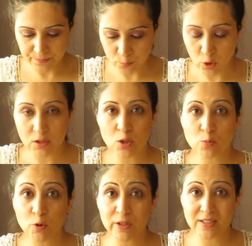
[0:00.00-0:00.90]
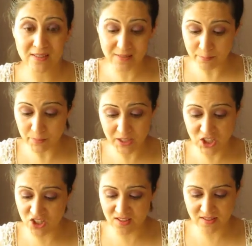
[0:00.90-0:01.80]
Bu arada spora yazıldım. Bana
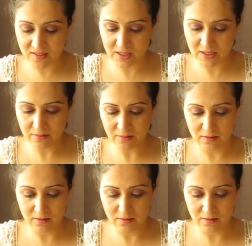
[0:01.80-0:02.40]
şans dileyin.